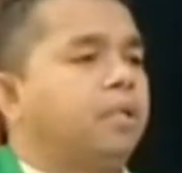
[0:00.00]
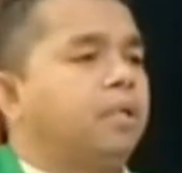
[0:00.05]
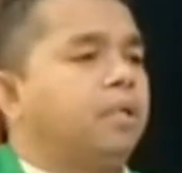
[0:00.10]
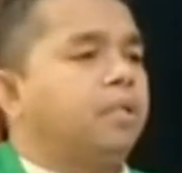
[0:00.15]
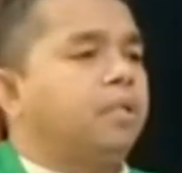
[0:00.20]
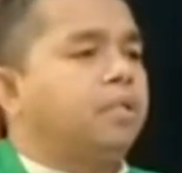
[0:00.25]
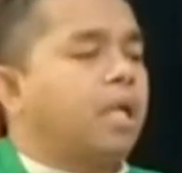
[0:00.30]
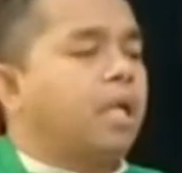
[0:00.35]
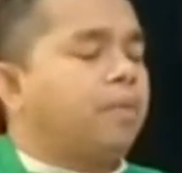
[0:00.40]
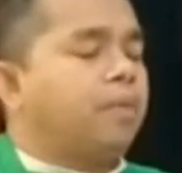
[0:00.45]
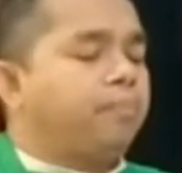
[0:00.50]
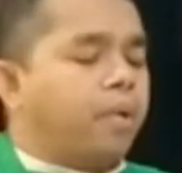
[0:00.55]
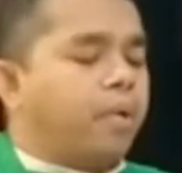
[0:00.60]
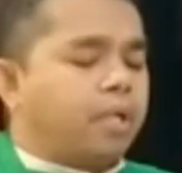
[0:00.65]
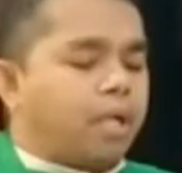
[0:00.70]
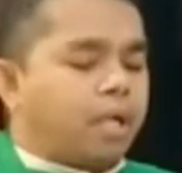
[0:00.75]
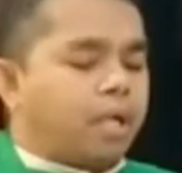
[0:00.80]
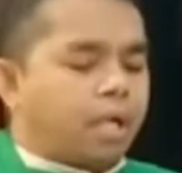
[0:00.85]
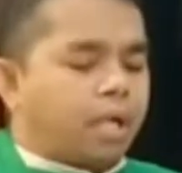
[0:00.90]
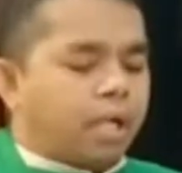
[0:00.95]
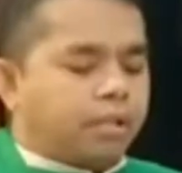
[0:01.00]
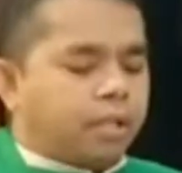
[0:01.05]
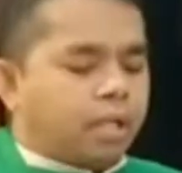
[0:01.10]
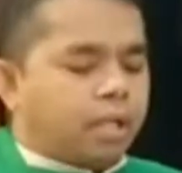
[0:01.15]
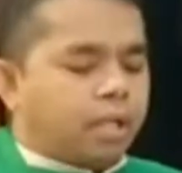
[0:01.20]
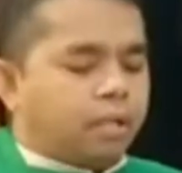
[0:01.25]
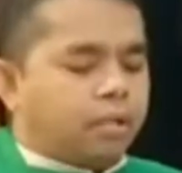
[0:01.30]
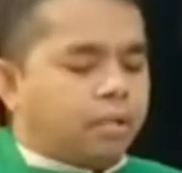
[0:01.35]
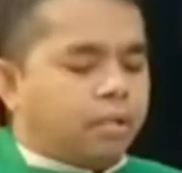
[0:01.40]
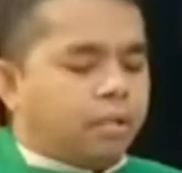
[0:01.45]
tanpa kekerasan
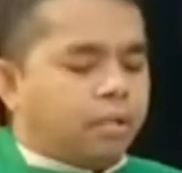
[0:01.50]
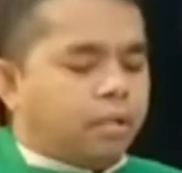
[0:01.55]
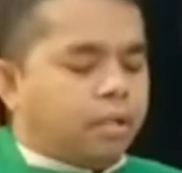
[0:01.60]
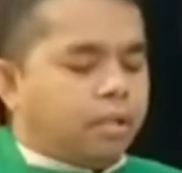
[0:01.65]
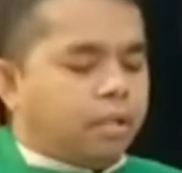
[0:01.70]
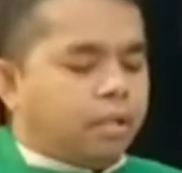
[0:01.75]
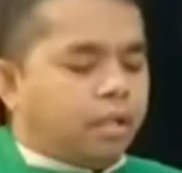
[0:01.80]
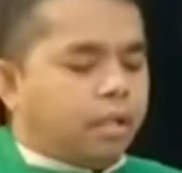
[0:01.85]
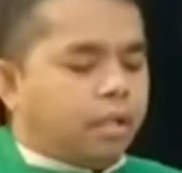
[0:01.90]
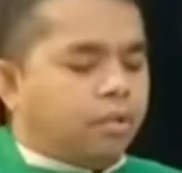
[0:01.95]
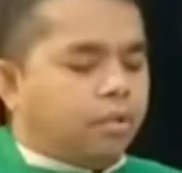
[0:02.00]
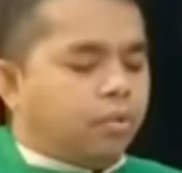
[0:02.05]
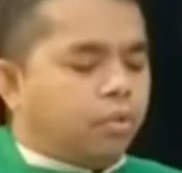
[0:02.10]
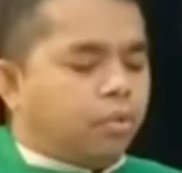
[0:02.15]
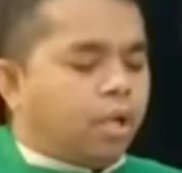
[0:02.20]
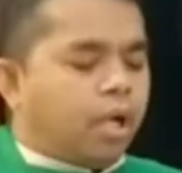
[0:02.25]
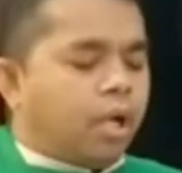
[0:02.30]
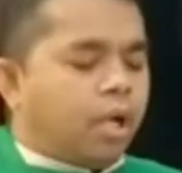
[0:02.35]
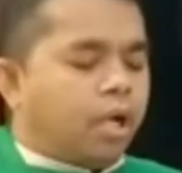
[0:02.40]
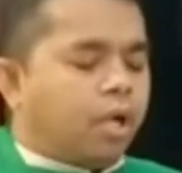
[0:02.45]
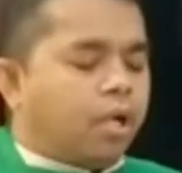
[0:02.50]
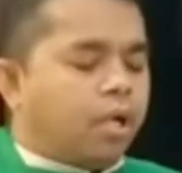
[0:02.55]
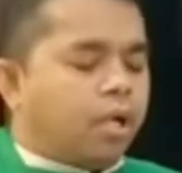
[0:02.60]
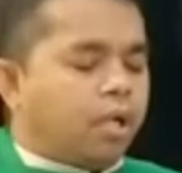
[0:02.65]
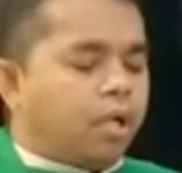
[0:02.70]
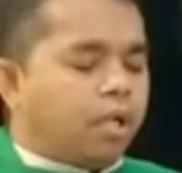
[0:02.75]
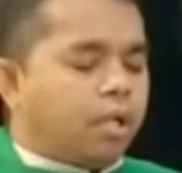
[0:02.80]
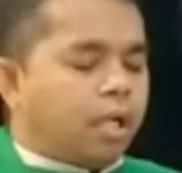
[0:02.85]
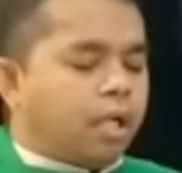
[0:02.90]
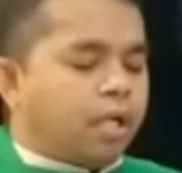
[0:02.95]
dan juga
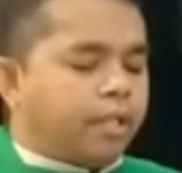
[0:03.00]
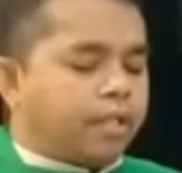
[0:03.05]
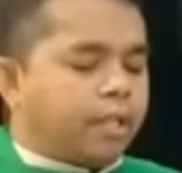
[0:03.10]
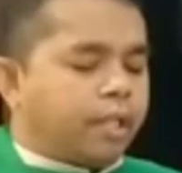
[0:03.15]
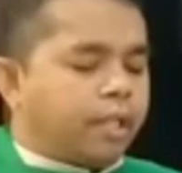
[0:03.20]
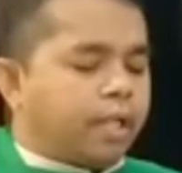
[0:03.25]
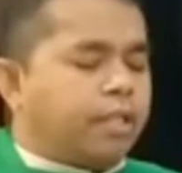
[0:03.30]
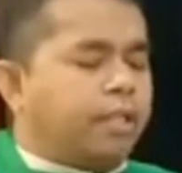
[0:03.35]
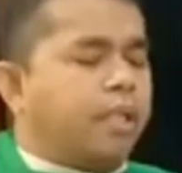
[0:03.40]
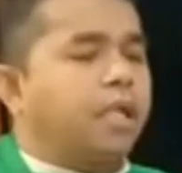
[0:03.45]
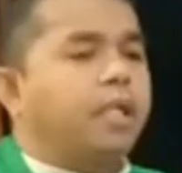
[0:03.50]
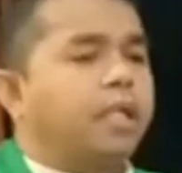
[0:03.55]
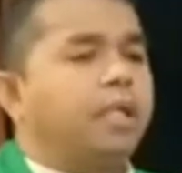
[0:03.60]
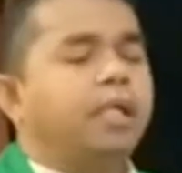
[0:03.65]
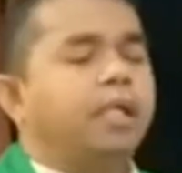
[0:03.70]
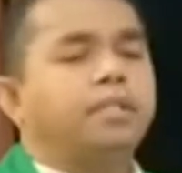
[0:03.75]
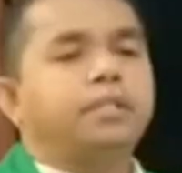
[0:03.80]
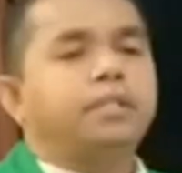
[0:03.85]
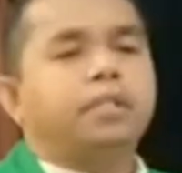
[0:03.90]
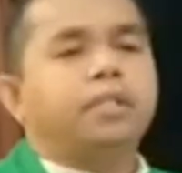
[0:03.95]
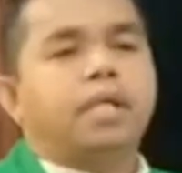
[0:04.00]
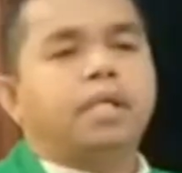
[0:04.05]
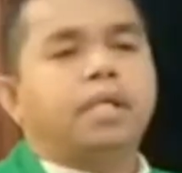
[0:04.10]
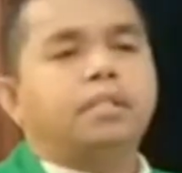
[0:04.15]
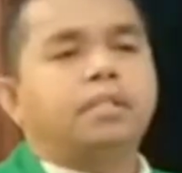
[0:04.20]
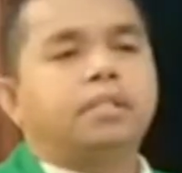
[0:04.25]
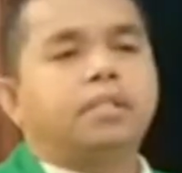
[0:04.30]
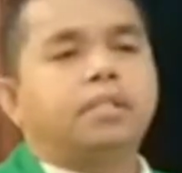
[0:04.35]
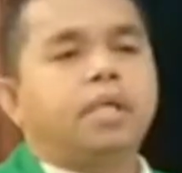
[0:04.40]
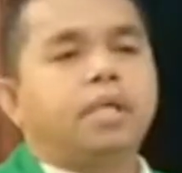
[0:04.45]
dengan cara-cara yang
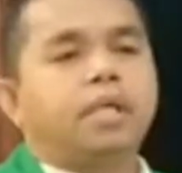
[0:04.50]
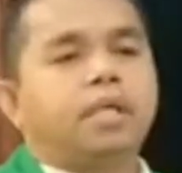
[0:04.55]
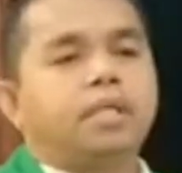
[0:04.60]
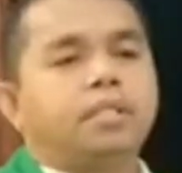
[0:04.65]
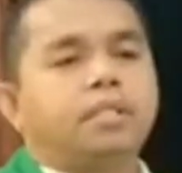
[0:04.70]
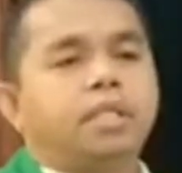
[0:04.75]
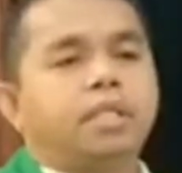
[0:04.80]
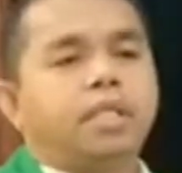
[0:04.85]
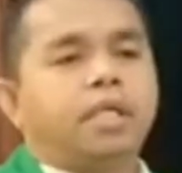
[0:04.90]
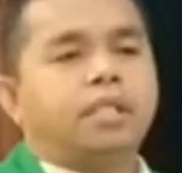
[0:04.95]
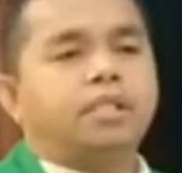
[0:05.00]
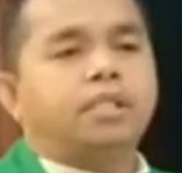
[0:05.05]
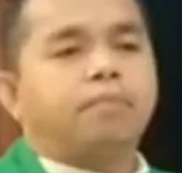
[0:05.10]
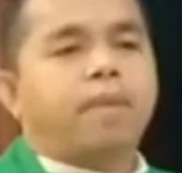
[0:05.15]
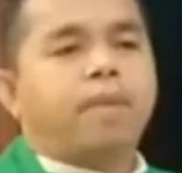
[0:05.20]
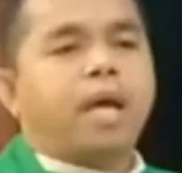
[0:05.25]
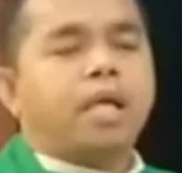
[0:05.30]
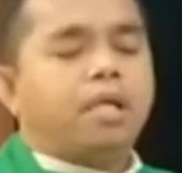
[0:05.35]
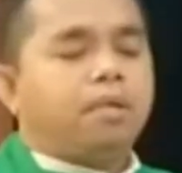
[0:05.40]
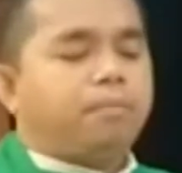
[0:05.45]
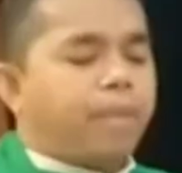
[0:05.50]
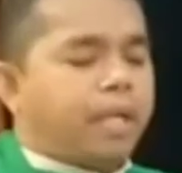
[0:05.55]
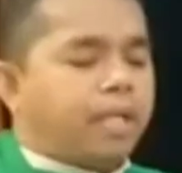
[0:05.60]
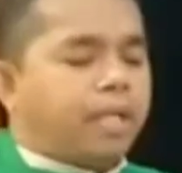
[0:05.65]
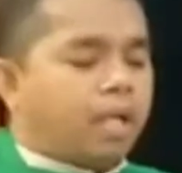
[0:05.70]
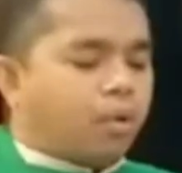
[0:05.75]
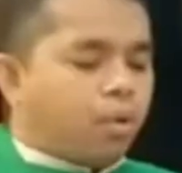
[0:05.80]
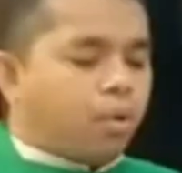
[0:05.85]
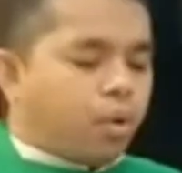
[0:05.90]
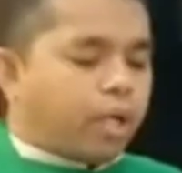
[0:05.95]
cerdas sehingga semakin
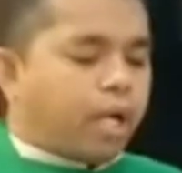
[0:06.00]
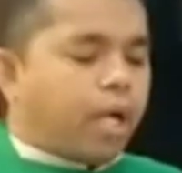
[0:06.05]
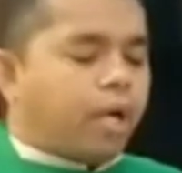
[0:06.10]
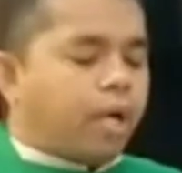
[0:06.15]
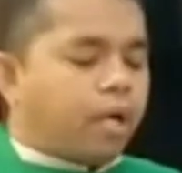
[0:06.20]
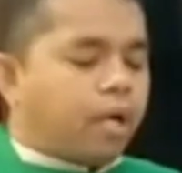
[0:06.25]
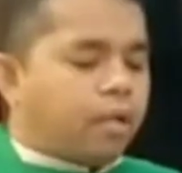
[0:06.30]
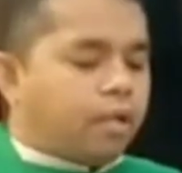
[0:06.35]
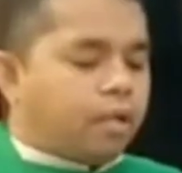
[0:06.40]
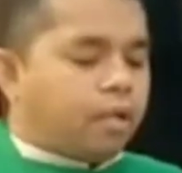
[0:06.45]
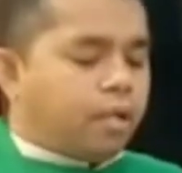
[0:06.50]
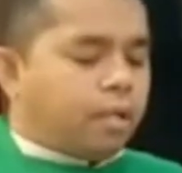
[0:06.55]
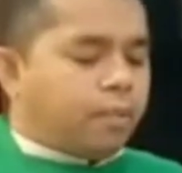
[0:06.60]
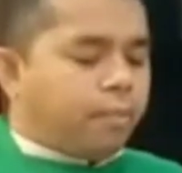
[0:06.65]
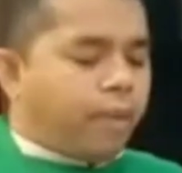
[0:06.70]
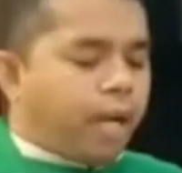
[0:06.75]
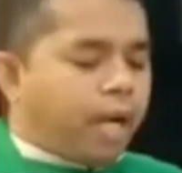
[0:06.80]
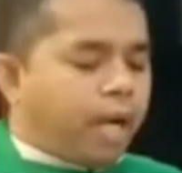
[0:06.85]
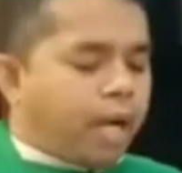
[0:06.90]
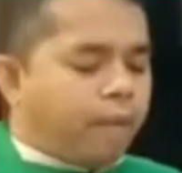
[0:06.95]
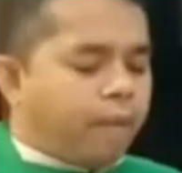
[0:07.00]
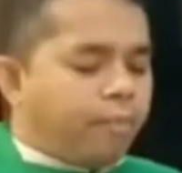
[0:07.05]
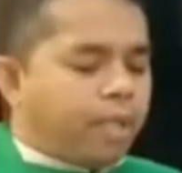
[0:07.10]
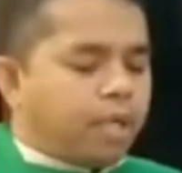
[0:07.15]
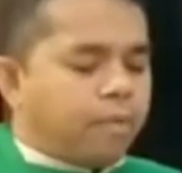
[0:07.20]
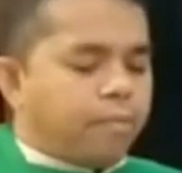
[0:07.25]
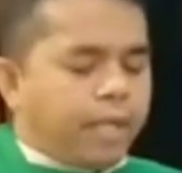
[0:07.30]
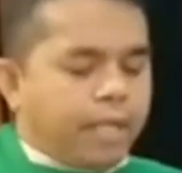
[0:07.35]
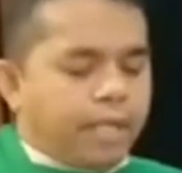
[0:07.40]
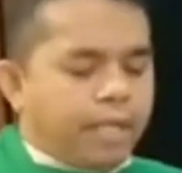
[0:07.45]
banyak orang mengalami
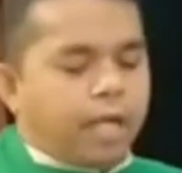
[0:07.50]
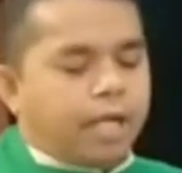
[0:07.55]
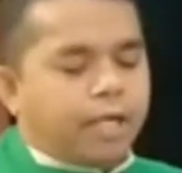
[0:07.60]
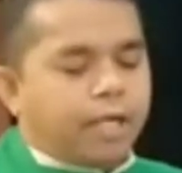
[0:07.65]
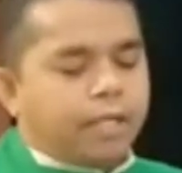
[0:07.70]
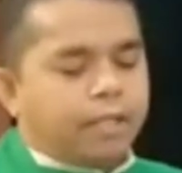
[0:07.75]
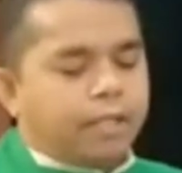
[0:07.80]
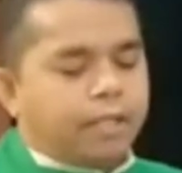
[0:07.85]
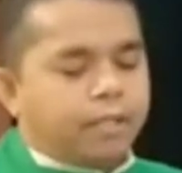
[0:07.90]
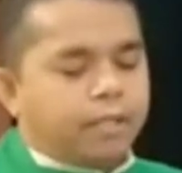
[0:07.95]
kebaikan